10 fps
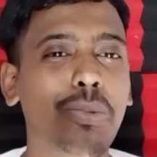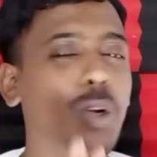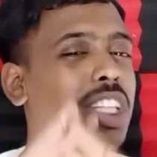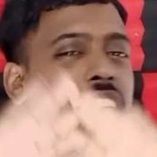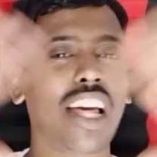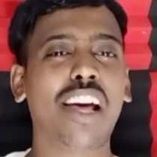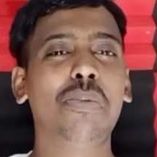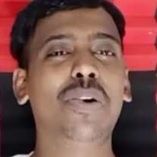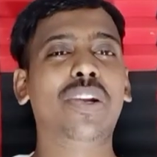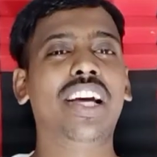बहुत ही ख़राब
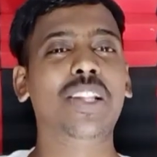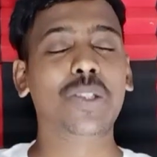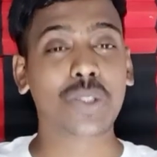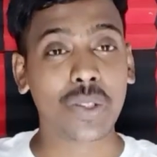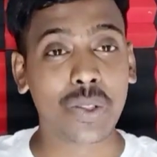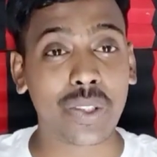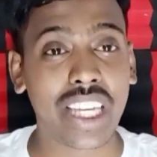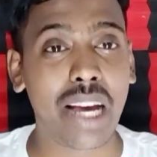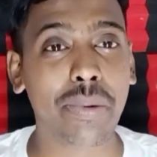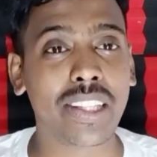हो रहा है दोस्तों
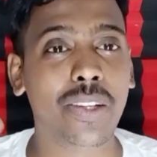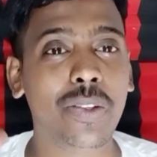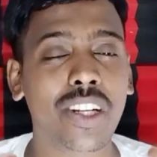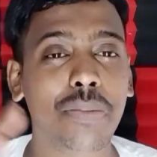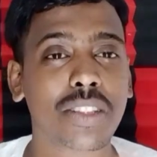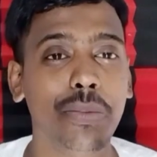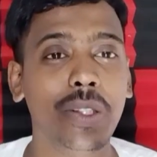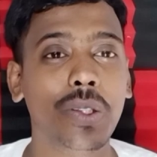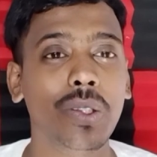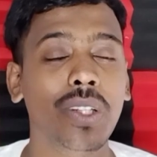क्या बताऊंगा आप सभी
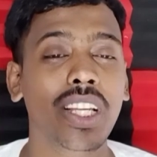को